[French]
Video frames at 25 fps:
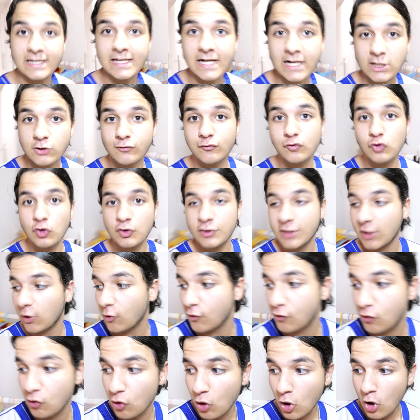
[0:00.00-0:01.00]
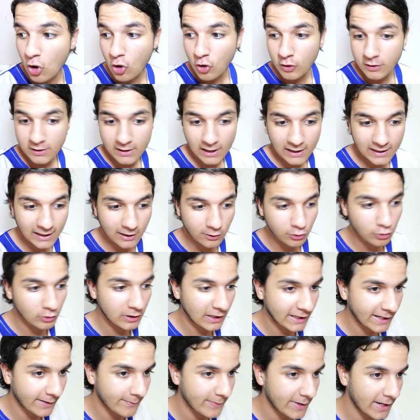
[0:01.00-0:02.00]
les gars, je vous jure, j'ai reçu une alerte de
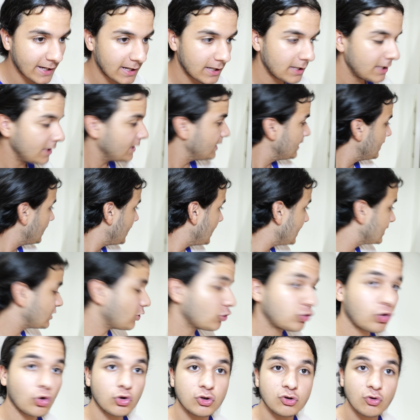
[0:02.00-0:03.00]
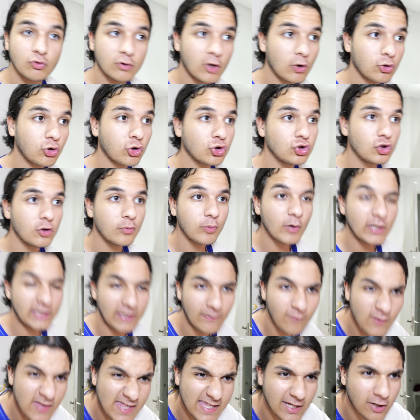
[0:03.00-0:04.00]
la caméra et j'ai entendu, on a entendu le bruit.
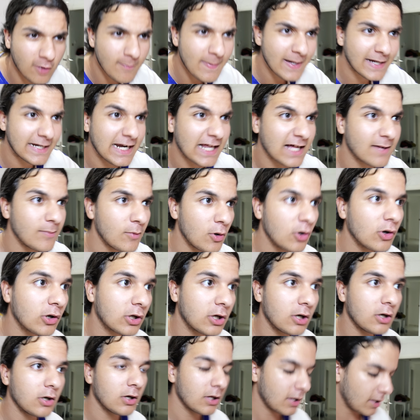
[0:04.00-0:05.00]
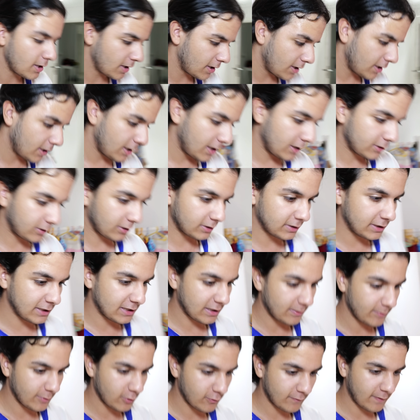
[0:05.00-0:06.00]
T'as vu, c'était comme un claquement encore. Attendez, les
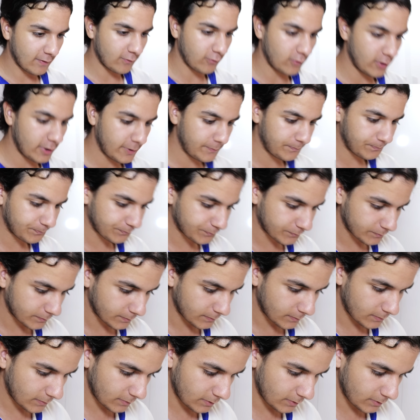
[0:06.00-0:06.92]
amis, on va voir. En tout